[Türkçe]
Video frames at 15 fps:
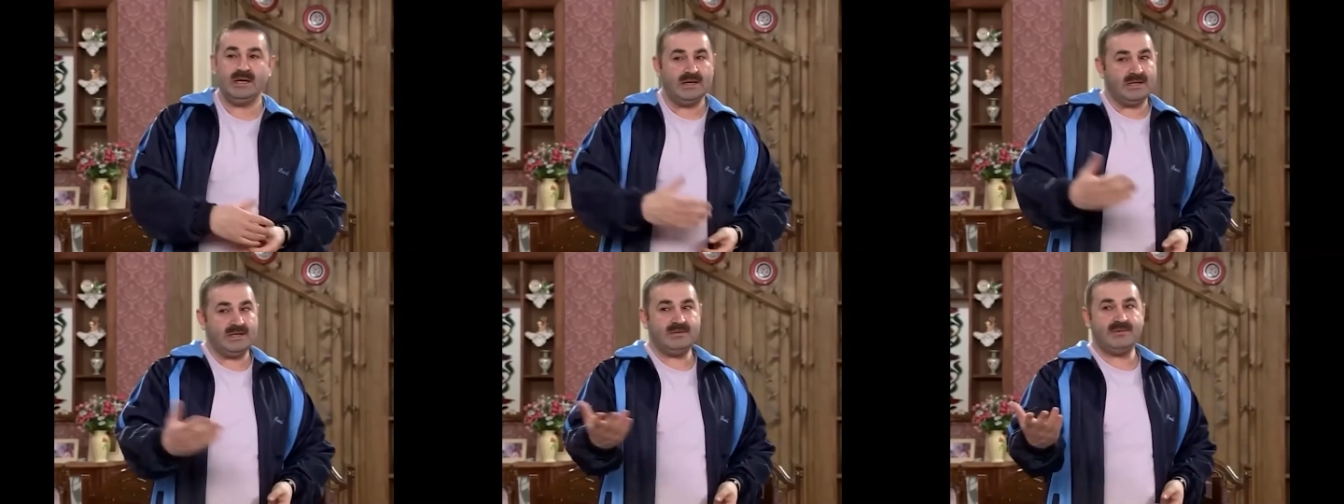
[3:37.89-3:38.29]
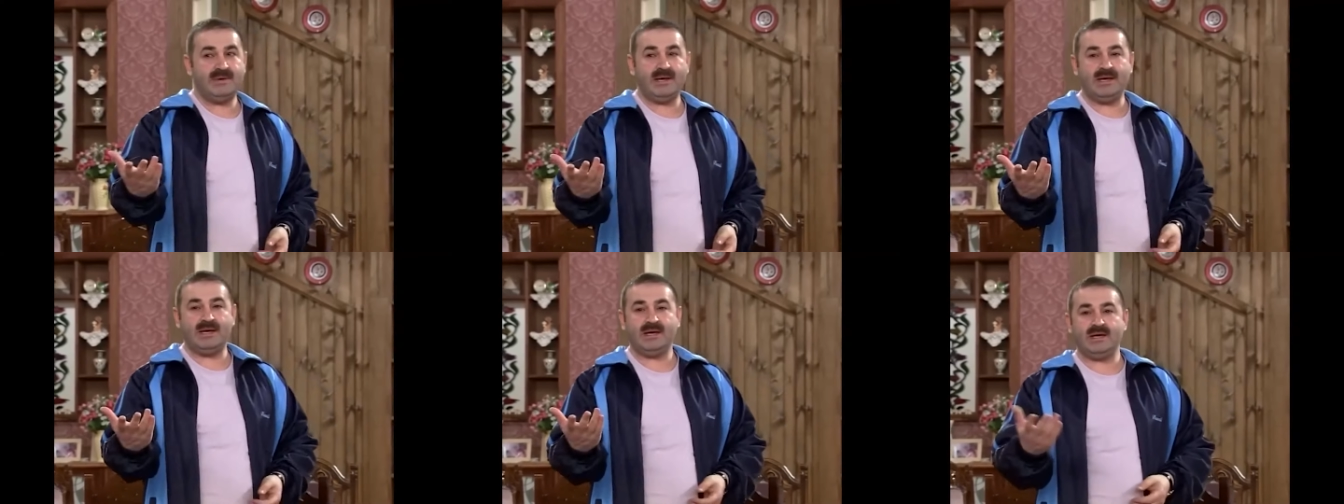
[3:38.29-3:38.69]

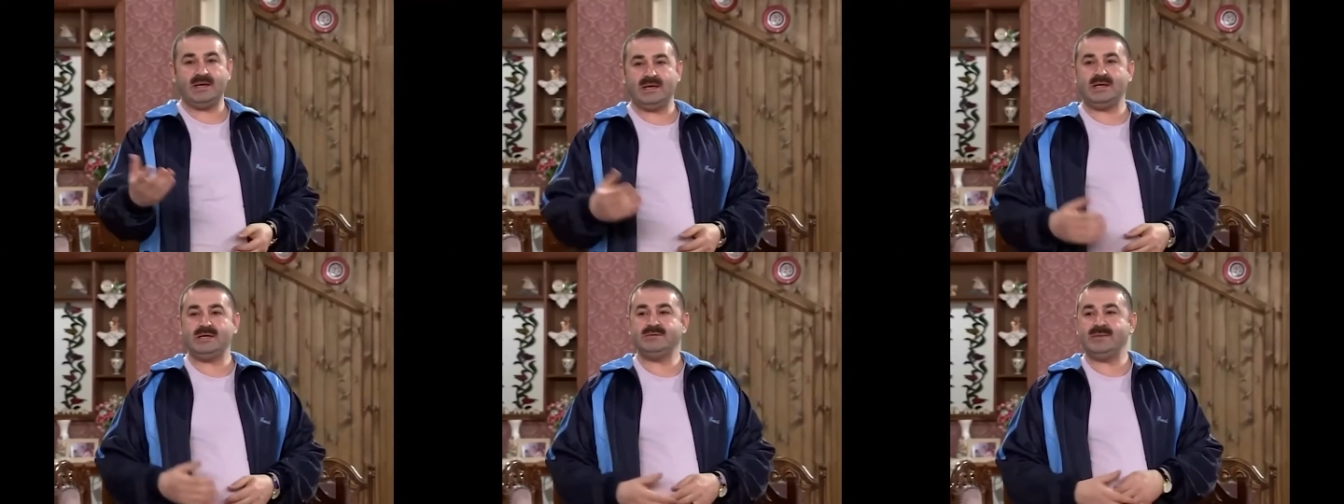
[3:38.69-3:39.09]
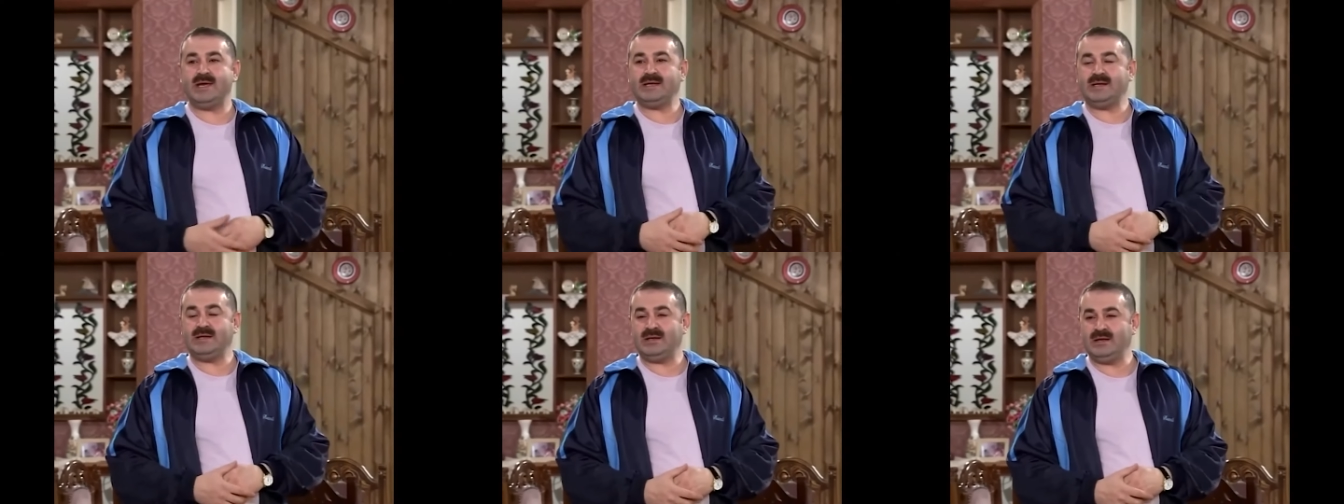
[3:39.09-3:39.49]
hiz- e,
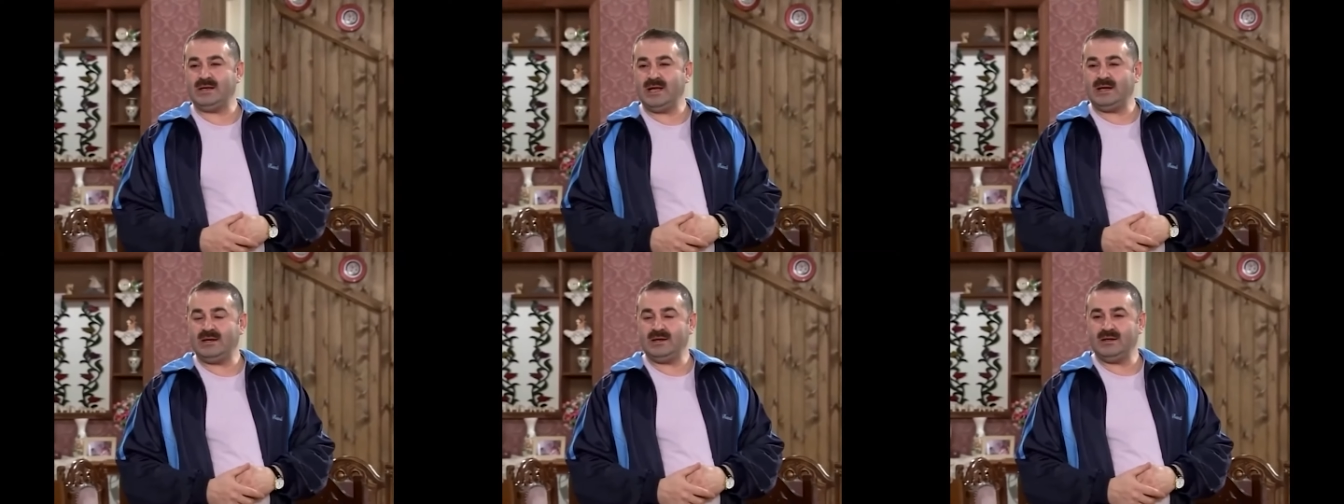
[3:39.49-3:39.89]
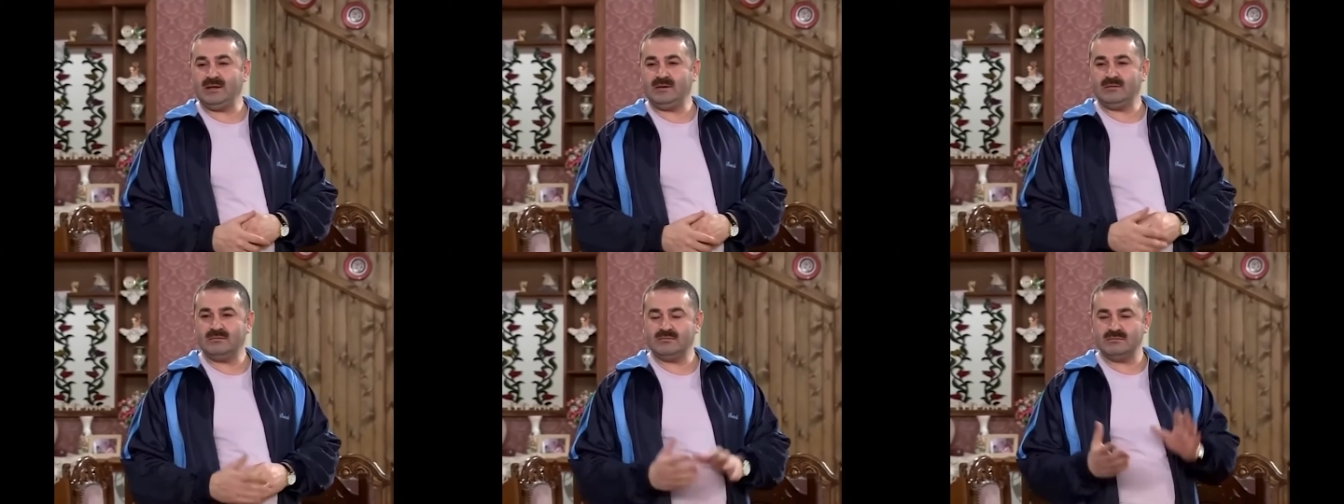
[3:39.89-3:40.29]
hizmet
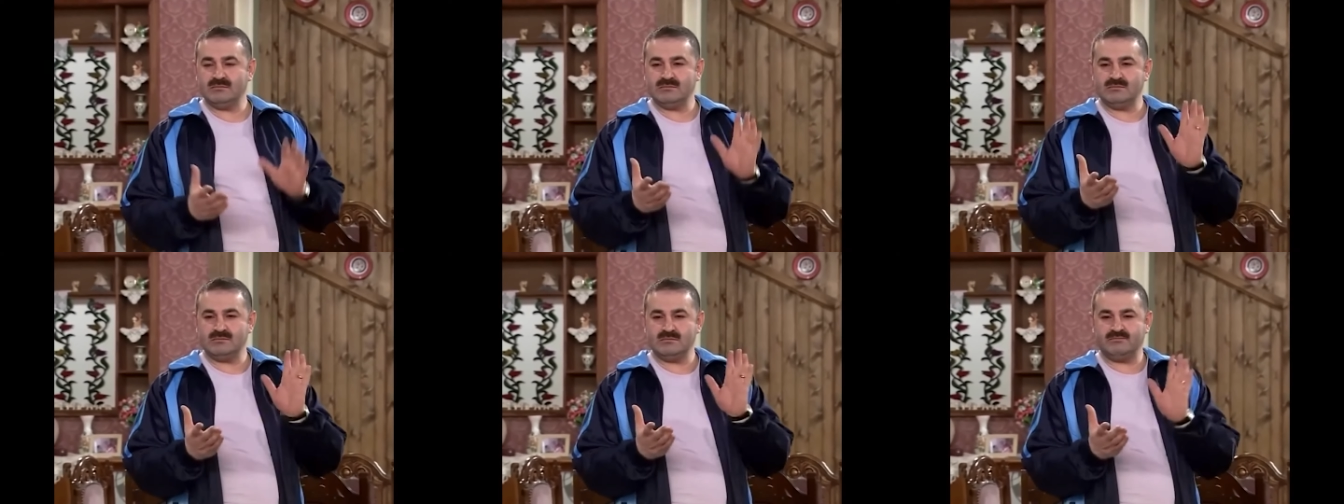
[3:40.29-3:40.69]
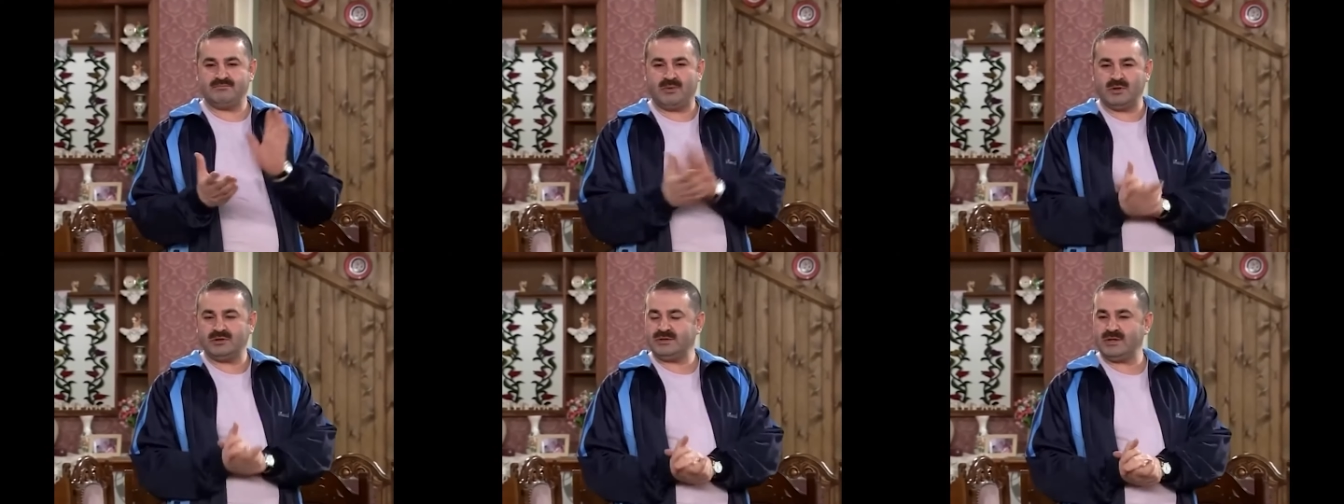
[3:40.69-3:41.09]
derin hmm,
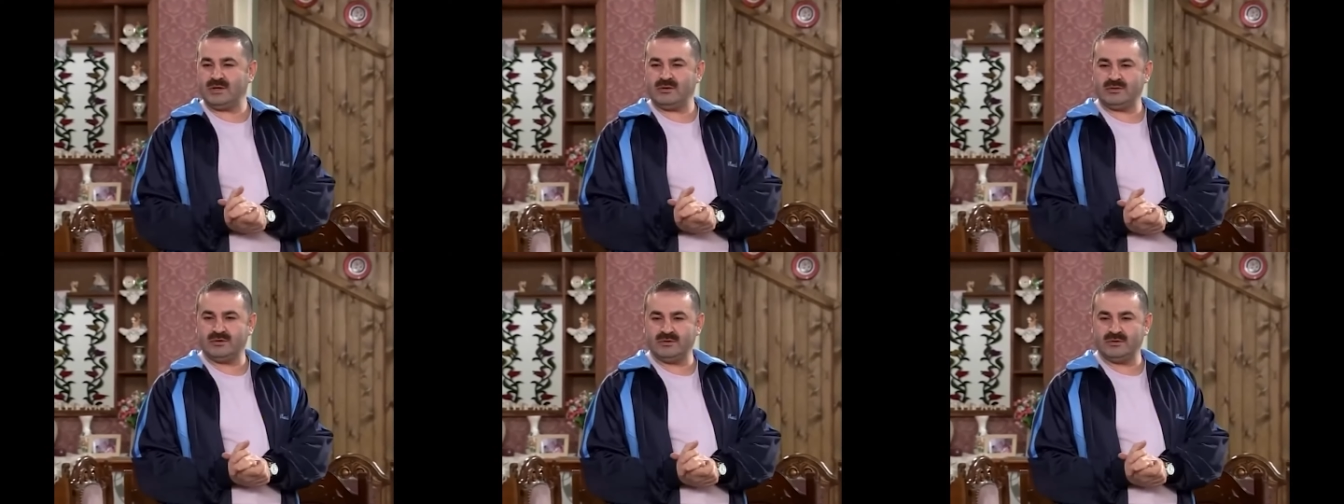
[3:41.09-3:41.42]
posta